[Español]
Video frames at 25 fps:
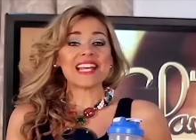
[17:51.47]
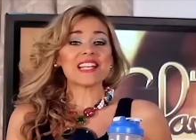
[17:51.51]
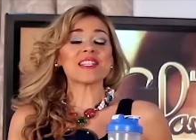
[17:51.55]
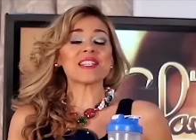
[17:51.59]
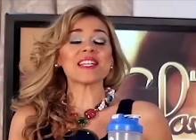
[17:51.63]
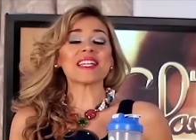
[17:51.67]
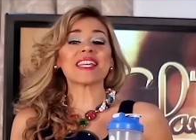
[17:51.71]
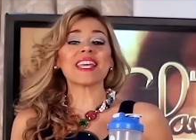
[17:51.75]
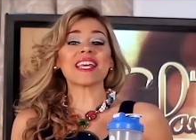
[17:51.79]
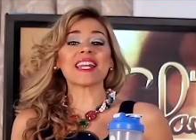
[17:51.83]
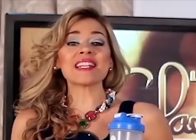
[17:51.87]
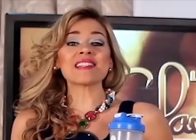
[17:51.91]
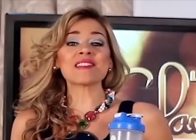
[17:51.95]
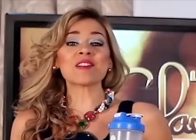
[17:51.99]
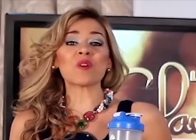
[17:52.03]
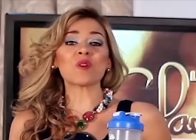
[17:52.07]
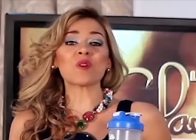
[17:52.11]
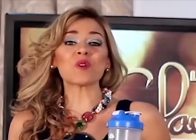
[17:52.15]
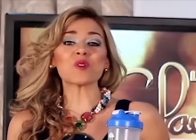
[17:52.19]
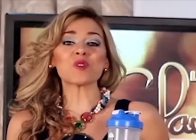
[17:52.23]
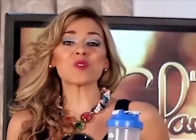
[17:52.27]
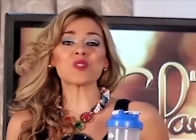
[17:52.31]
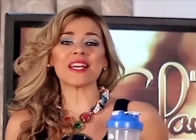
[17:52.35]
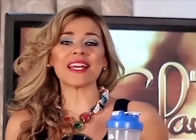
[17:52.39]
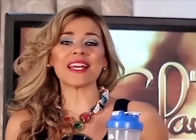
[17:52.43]
Si quieres
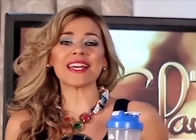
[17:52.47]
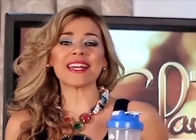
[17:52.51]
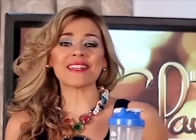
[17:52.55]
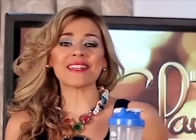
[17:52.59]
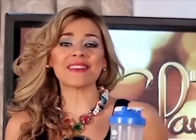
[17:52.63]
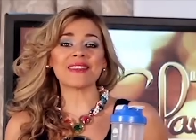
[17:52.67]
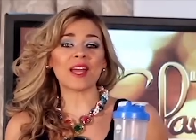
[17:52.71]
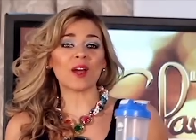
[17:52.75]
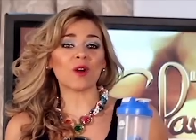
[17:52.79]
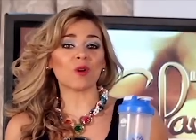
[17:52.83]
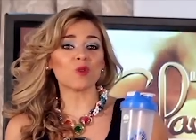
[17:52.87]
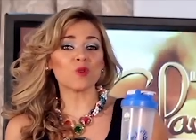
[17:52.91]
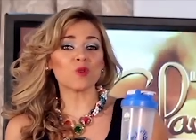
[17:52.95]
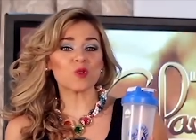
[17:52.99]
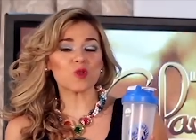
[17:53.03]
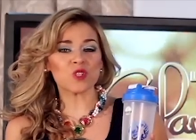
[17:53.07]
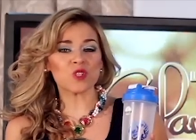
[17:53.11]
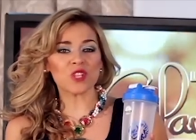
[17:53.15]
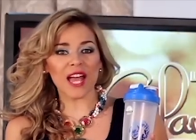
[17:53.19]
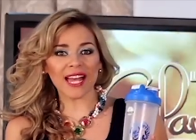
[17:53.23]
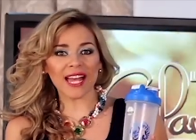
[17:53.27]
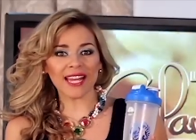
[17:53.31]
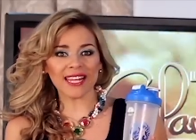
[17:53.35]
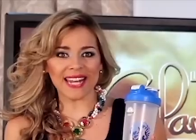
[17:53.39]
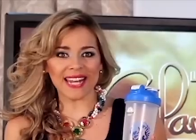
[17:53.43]
conocer de
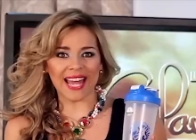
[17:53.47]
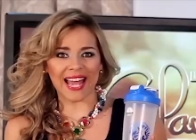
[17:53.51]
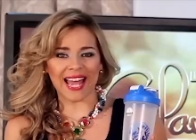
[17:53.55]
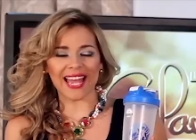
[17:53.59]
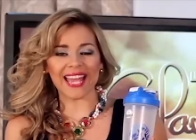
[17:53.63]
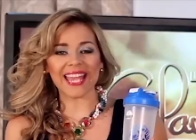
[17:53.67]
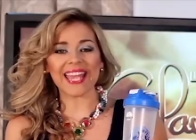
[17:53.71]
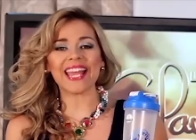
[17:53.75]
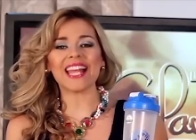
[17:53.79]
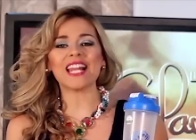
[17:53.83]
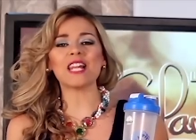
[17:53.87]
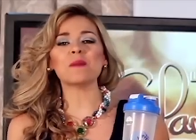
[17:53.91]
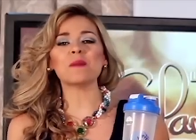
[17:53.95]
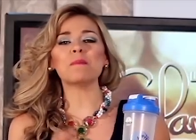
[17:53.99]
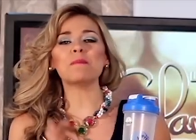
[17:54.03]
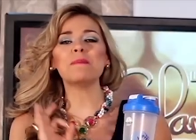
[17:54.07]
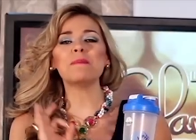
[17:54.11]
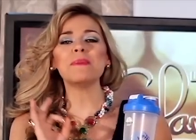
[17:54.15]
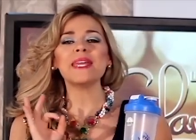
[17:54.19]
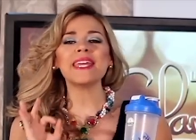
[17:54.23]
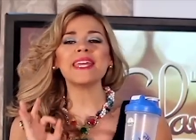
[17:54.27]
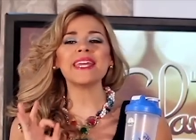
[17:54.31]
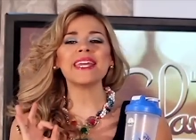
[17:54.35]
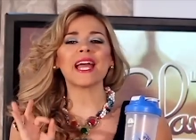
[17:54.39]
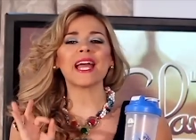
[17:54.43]
Usana, el
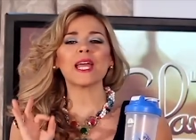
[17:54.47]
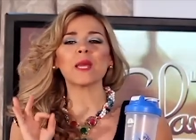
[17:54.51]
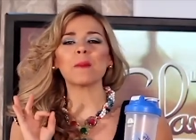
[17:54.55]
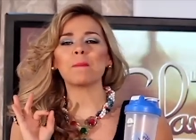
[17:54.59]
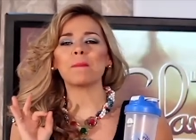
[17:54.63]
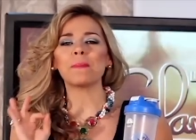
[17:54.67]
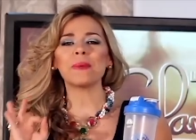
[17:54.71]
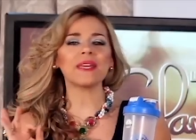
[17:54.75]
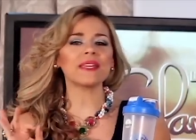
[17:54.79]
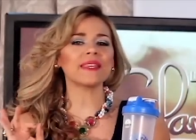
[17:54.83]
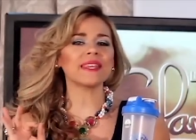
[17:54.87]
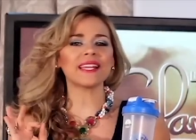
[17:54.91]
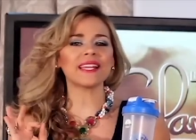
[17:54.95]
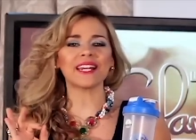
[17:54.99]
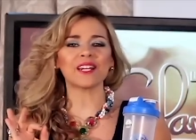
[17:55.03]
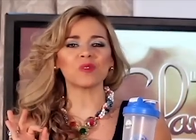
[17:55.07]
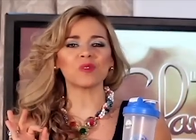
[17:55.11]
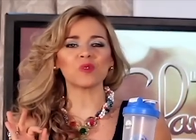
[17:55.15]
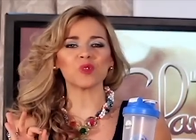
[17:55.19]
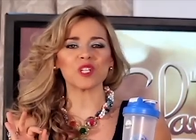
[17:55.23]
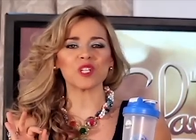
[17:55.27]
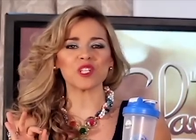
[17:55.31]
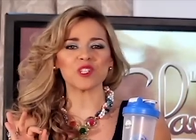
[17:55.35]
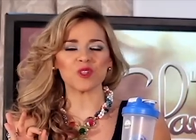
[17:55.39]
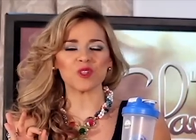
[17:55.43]
VIP de la
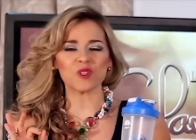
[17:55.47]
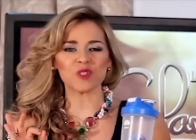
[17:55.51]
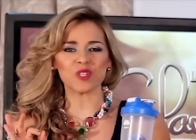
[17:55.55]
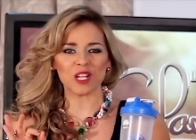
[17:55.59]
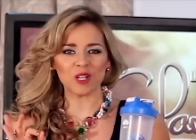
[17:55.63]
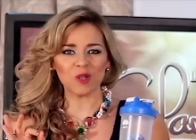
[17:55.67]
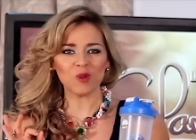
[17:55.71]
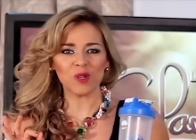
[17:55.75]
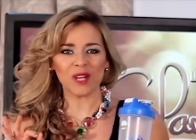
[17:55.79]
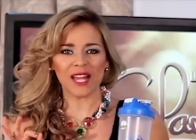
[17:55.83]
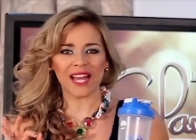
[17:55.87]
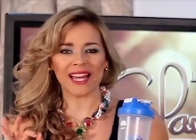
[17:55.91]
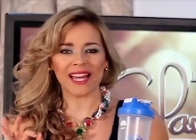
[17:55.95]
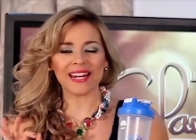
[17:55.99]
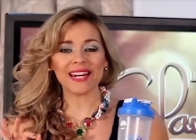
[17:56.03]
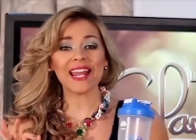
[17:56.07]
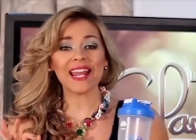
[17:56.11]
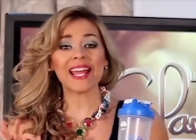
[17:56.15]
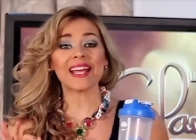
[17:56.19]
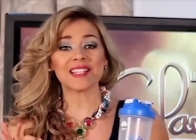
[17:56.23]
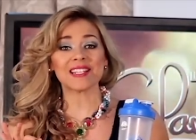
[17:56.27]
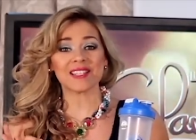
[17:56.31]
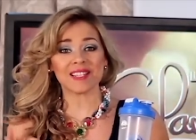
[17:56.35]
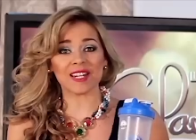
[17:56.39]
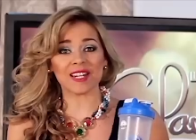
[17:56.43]
nutrición celular,
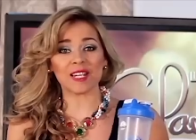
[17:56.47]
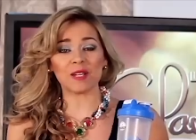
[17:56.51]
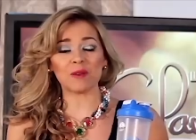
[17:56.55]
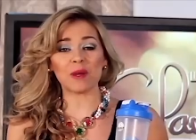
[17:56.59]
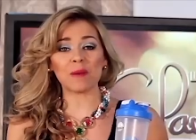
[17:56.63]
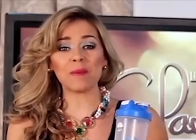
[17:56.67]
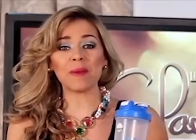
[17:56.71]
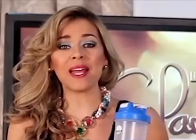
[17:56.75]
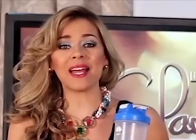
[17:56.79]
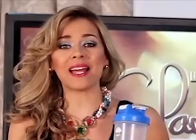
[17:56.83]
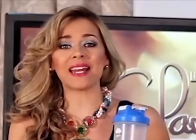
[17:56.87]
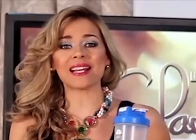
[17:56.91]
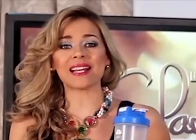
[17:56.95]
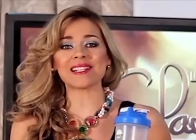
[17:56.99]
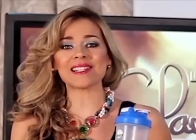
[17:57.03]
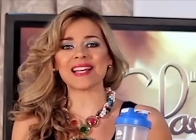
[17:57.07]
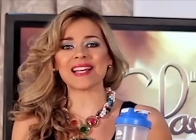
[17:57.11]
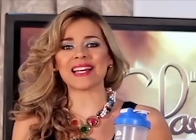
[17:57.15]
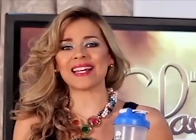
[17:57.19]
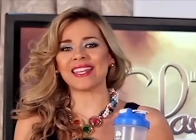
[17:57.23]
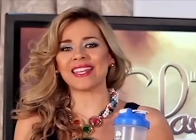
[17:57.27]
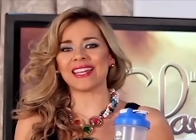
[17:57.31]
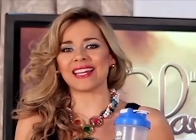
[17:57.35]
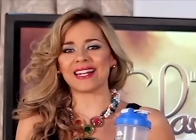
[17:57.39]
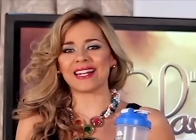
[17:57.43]
escríbeme a la
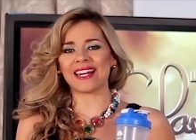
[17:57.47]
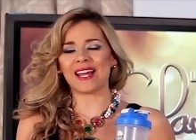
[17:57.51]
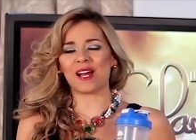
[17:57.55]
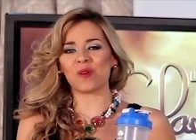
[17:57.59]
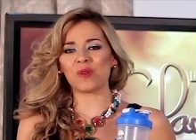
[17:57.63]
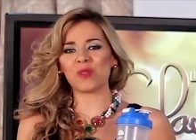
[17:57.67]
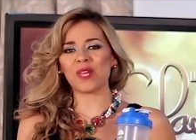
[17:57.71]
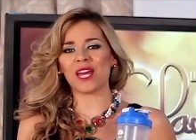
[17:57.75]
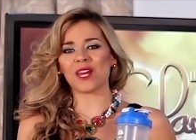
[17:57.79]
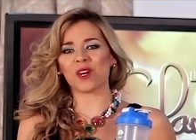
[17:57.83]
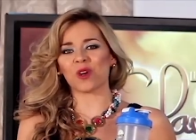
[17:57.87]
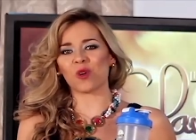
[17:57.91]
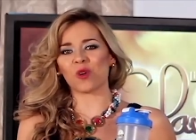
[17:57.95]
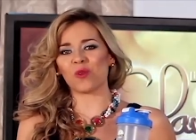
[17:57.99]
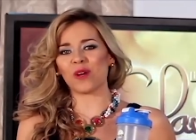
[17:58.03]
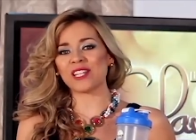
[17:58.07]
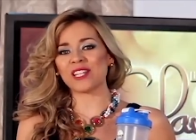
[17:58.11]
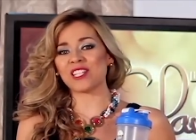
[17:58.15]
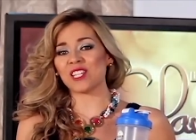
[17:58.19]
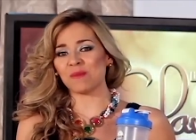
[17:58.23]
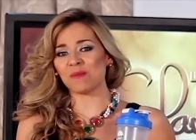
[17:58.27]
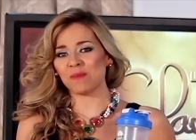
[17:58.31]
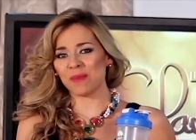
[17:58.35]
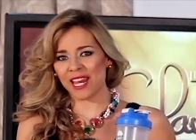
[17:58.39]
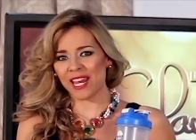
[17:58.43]
sala de
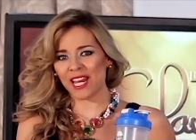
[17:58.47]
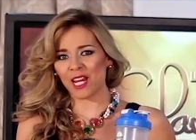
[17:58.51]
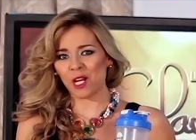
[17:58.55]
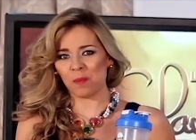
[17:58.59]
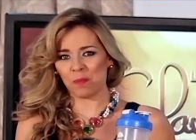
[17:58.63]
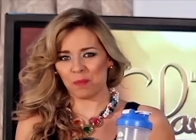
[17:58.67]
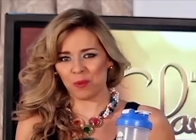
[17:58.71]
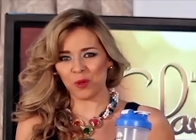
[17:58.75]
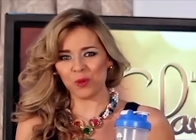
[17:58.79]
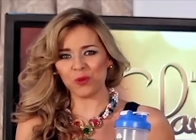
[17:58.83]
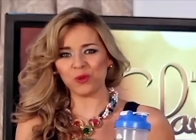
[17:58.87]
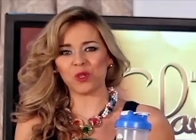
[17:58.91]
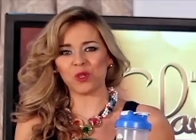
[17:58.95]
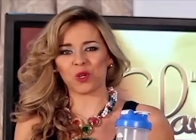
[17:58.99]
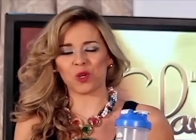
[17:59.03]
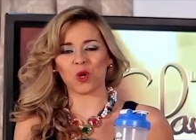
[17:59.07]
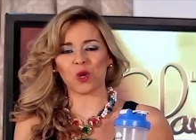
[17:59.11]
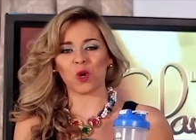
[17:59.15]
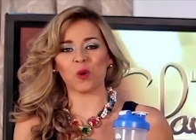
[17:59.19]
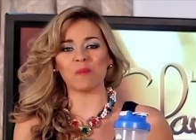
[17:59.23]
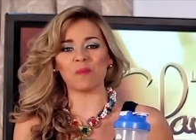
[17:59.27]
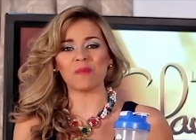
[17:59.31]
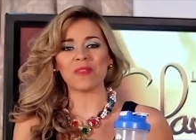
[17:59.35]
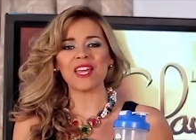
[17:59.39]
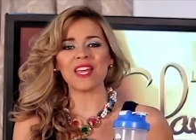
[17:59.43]

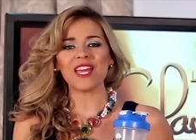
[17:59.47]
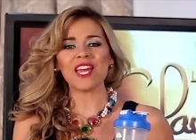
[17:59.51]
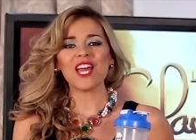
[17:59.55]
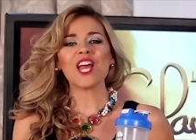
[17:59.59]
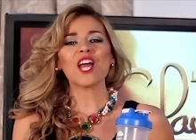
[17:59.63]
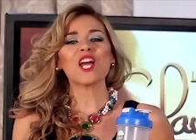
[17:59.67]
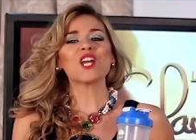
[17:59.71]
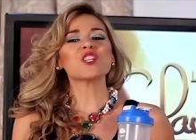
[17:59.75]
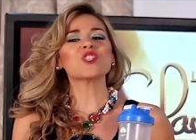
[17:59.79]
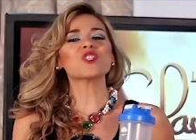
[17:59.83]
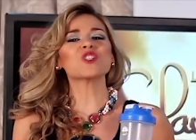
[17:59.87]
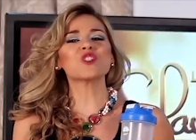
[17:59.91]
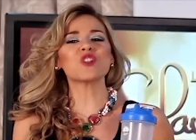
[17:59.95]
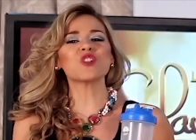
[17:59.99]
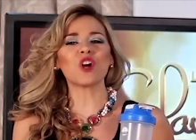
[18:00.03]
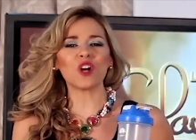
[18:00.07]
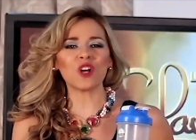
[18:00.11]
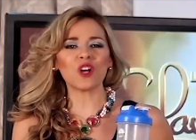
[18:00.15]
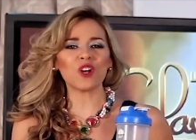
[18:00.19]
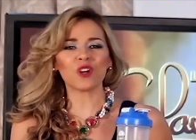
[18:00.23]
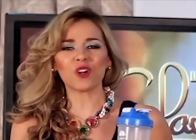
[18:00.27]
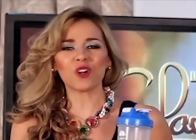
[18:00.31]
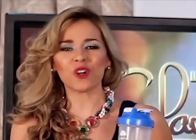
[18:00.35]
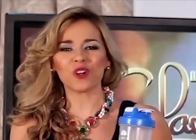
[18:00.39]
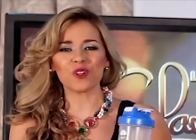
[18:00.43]
claudia.gmail.com.
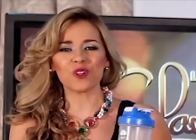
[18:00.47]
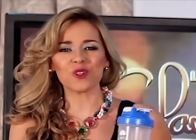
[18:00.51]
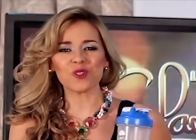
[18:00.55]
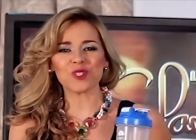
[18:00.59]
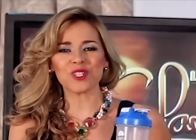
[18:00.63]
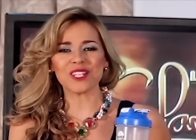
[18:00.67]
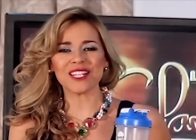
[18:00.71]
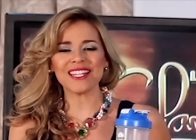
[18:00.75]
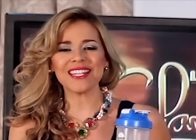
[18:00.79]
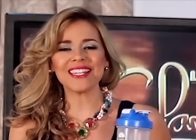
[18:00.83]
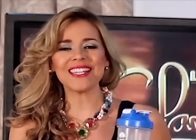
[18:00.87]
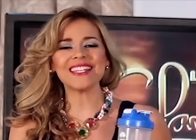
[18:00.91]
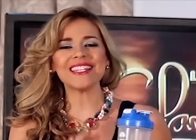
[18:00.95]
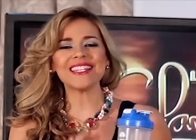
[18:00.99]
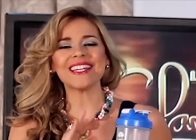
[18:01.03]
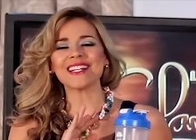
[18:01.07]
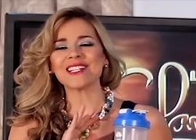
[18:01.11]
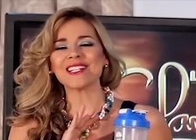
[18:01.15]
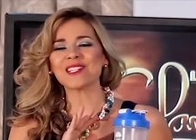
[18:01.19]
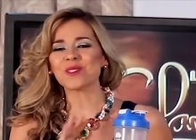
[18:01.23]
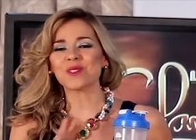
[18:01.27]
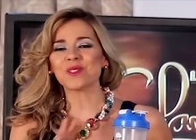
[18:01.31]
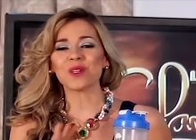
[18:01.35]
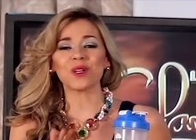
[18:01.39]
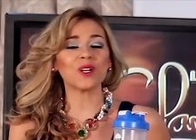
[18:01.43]
Yo lo conocí y
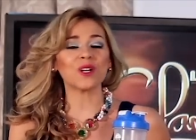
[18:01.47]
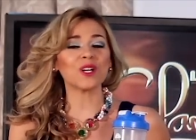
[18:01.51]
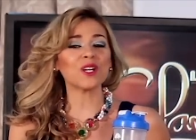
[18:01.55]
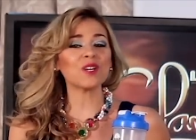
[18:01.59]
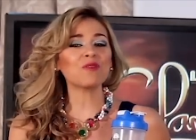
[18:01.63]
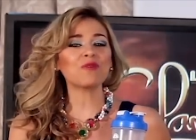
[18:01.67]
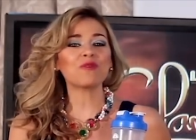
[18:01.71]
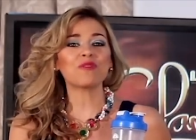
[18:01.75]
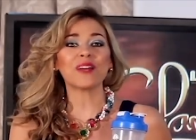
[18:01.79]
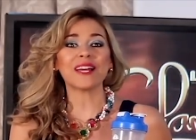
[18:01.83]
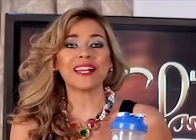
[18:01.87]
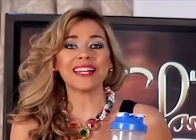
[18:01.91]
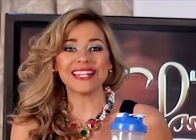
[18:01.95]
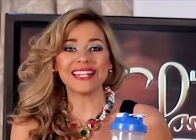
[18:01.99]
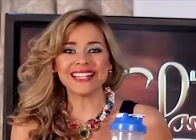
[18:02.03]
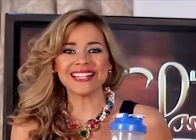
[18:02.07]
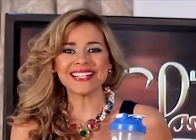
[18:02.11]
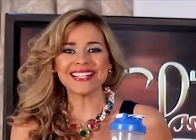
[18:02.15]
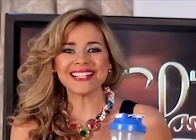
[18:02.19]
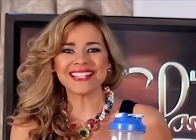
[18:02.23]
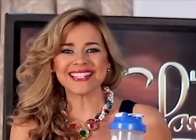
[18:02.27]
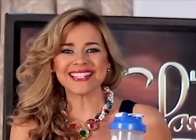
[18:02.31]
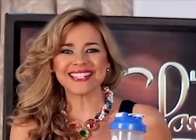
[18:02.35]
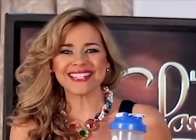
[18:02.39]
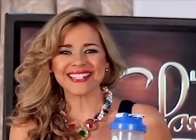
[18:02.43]
estoy
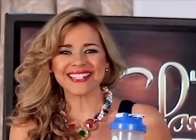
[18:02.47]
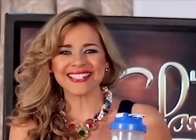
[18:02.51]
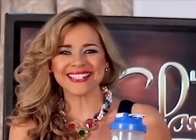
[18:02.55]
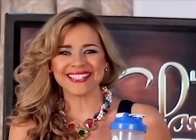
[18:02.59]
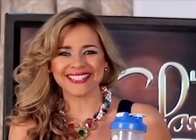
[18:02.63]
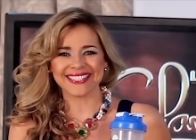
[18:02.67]
feliz.